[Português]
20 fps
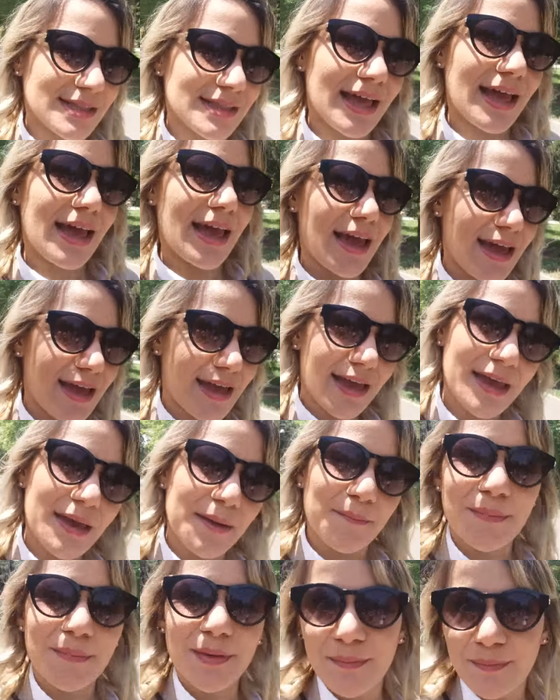até
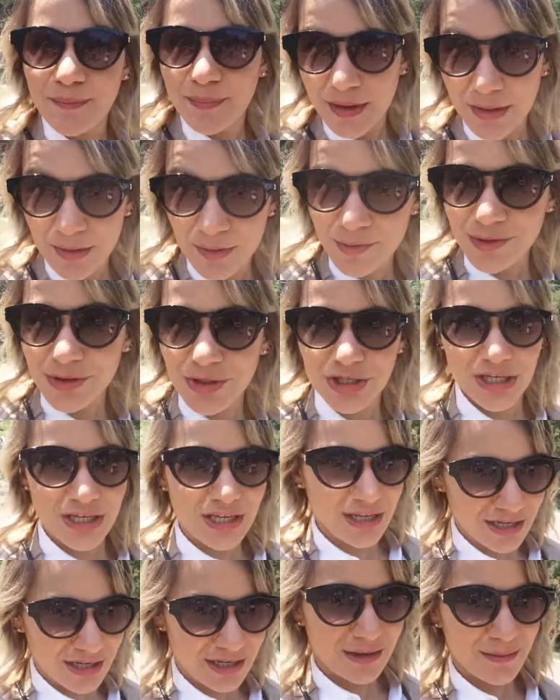pepino
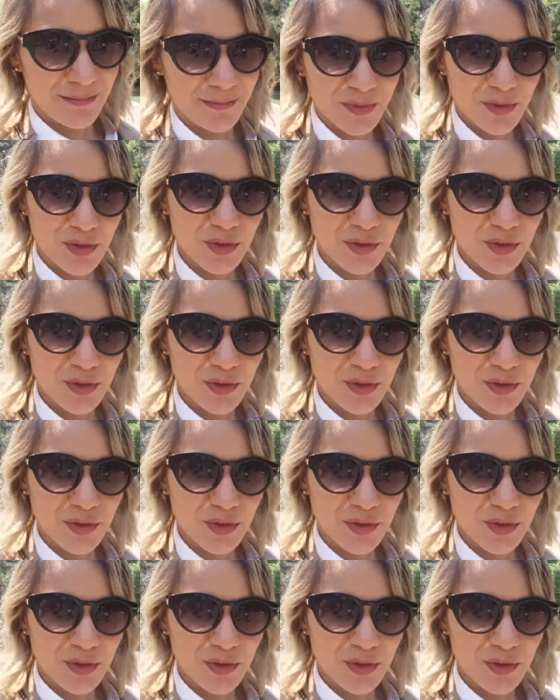tinha.